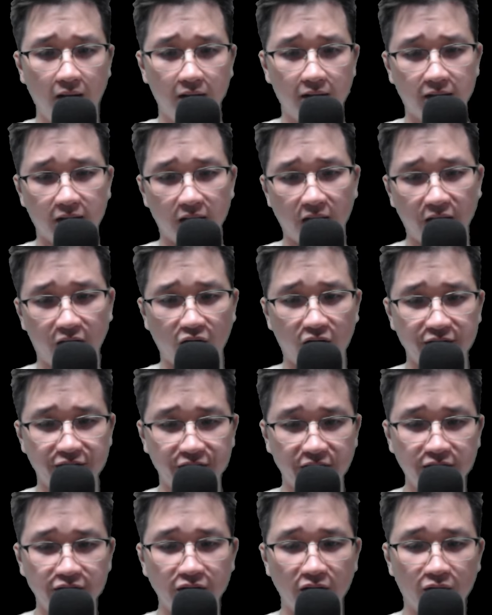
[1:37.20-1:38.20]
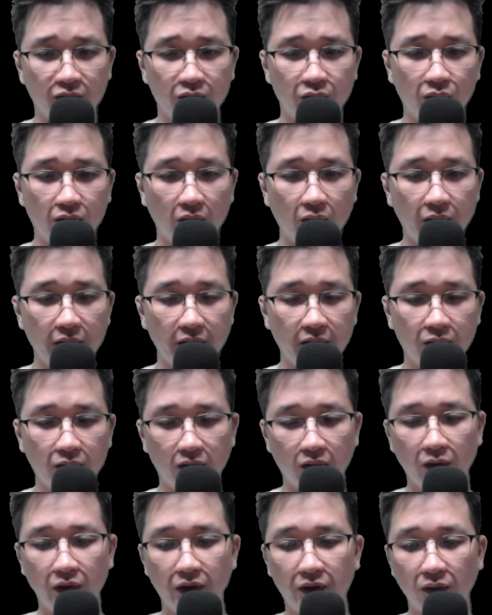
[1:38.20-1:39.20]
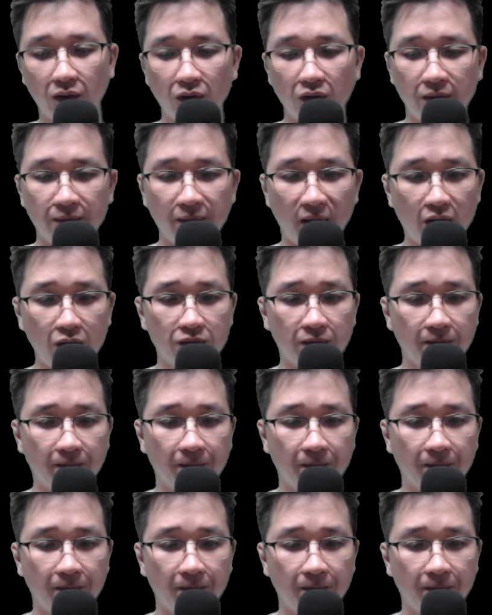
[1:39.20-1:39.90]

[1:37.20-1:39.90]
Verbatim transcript: Rời khỏi chiến trường, rút lui mau.